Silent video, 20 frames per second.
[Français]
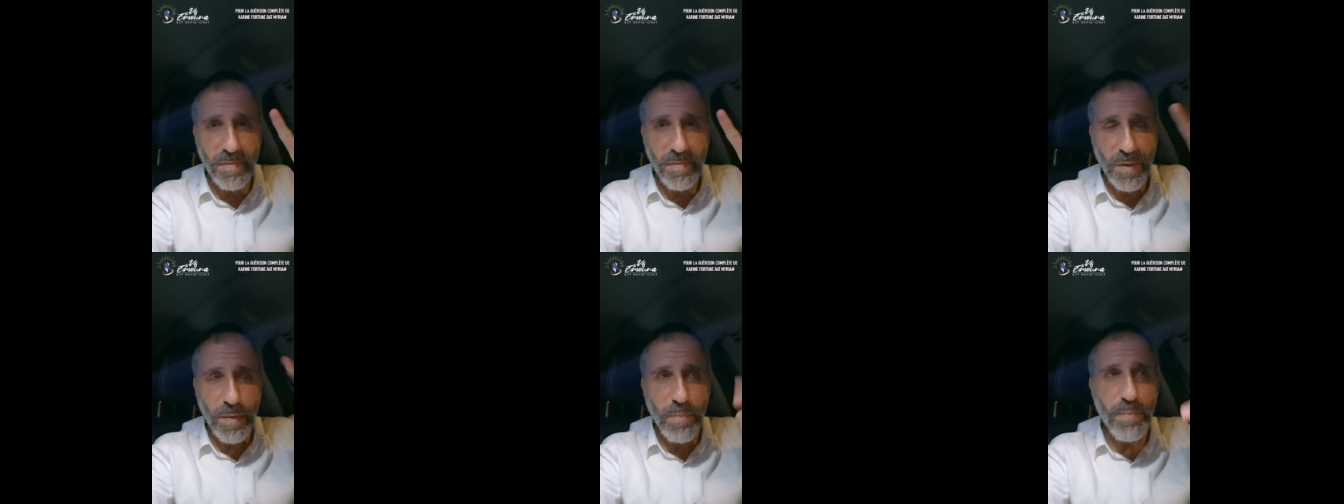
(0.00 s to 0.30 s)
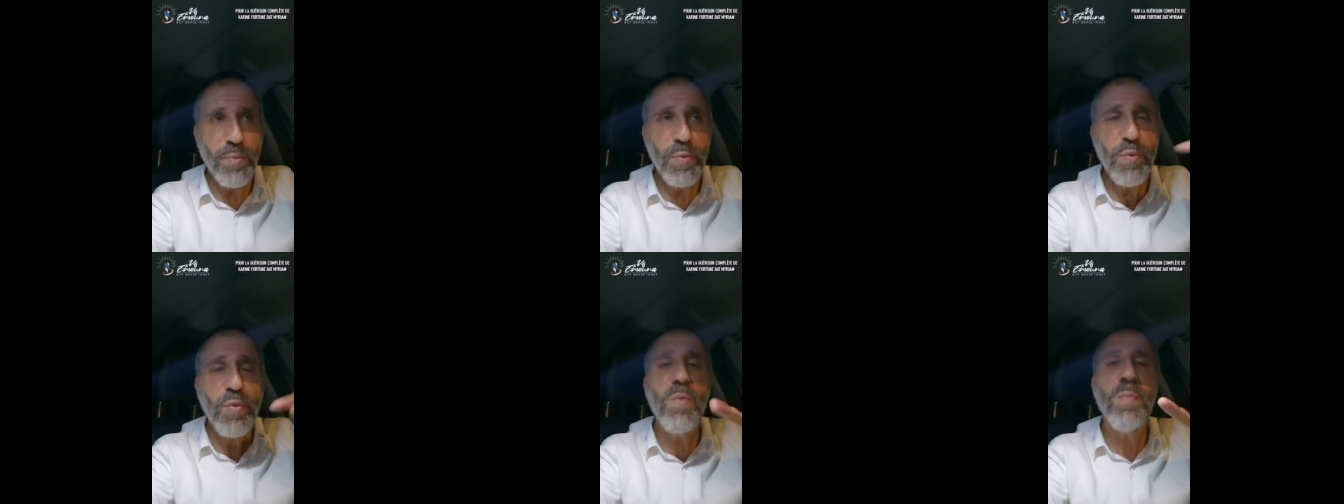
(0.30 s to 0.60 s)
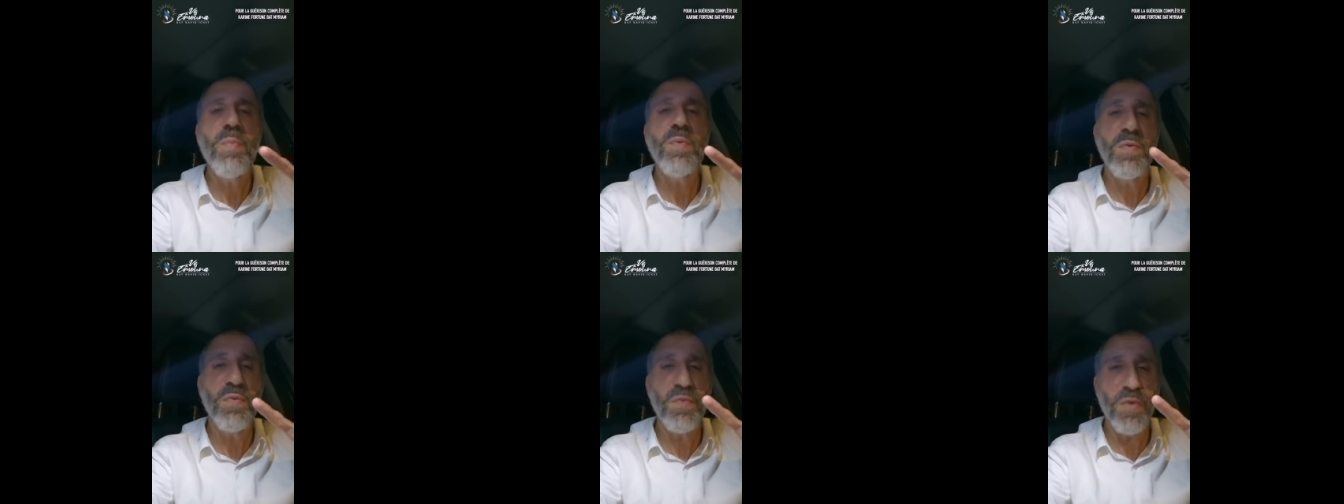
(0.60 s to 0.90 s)
beaucoup
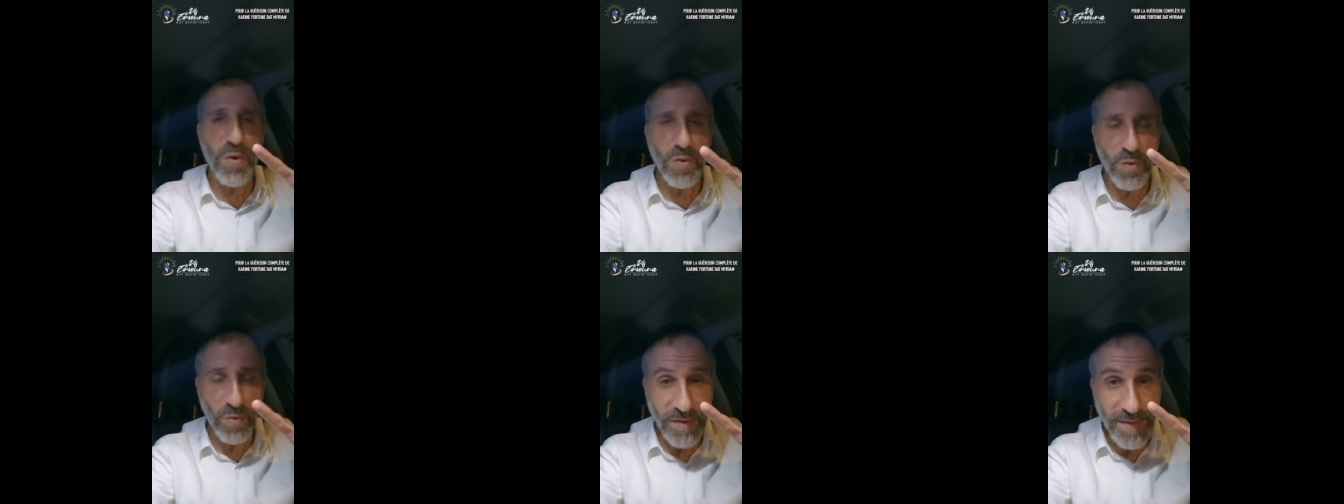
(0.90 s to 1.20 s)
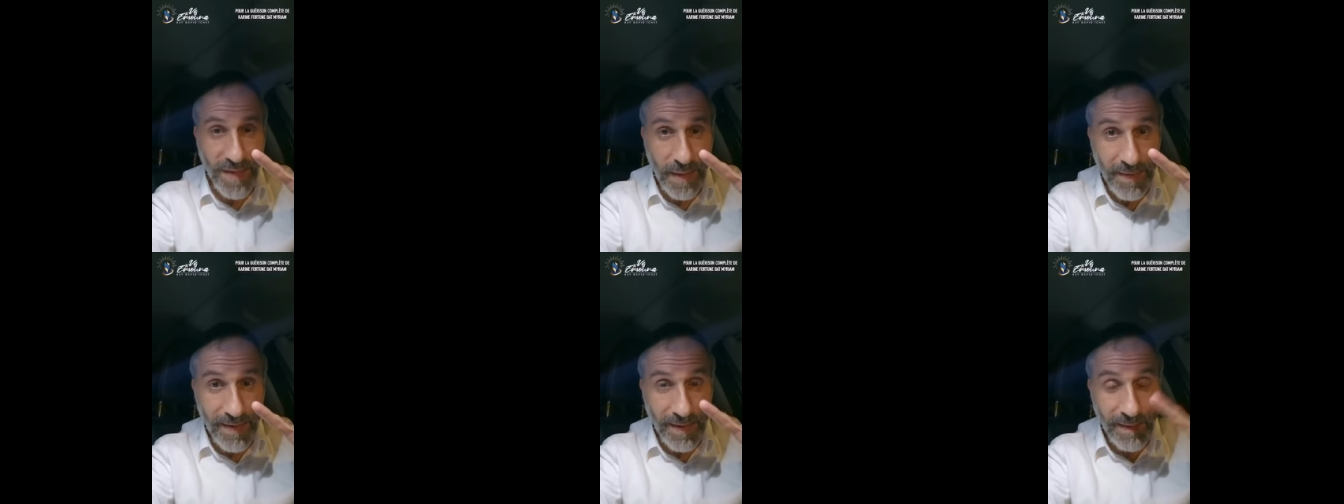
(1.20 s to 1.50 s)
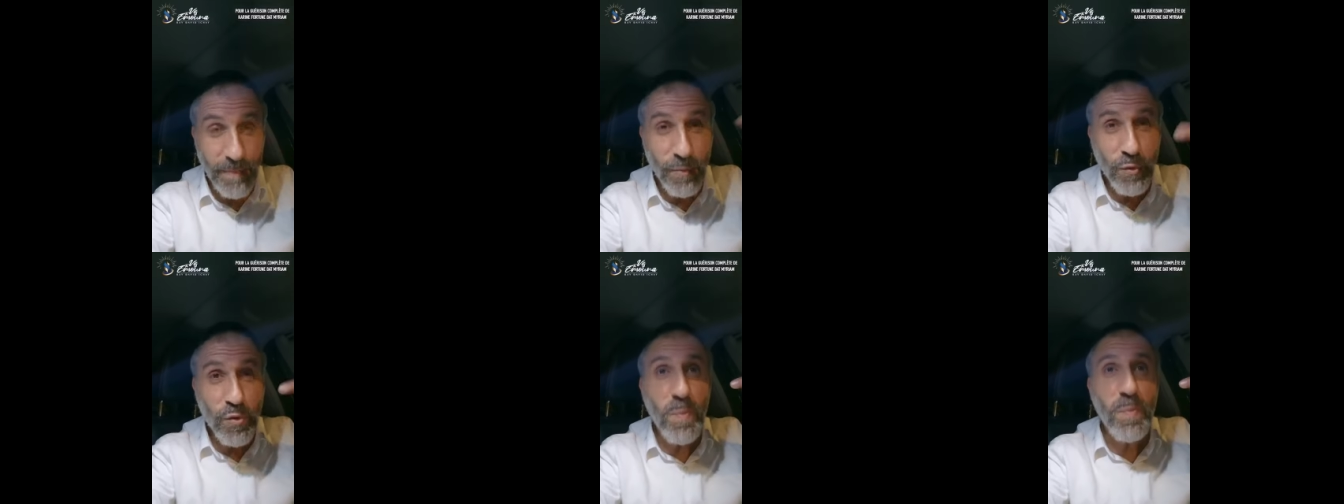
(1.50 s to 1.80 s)
plus fort que ça, mes amis,
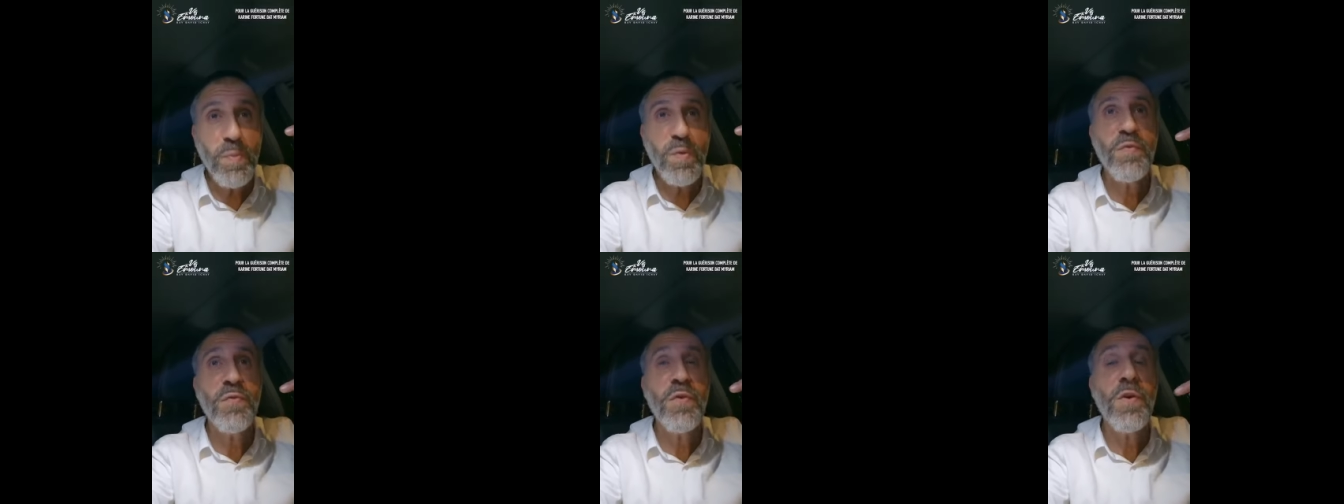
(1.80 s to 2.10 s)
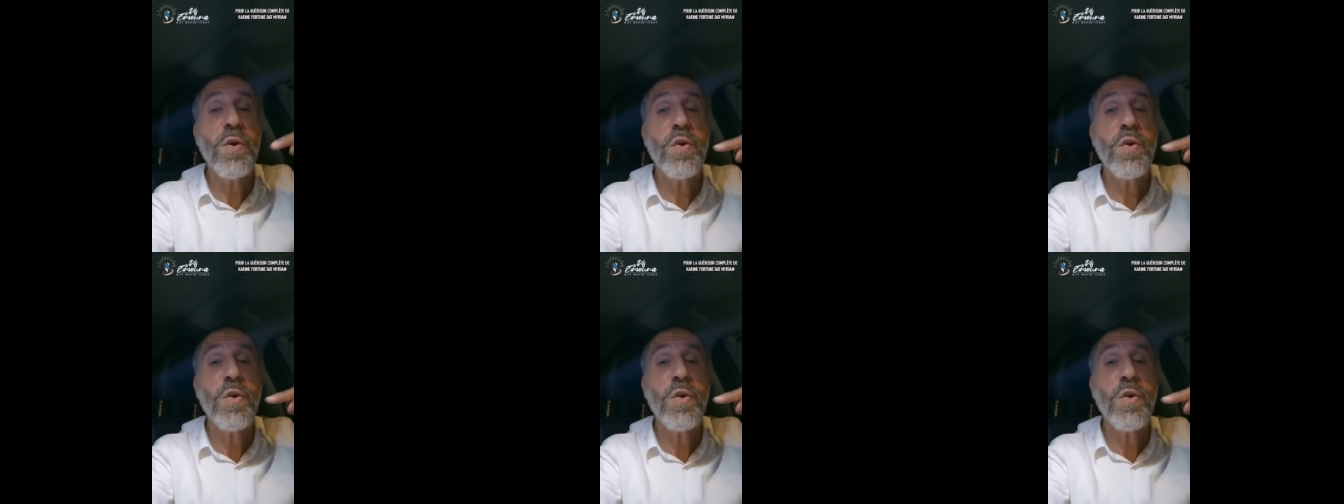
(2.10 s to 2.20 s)
beaucoup plus fort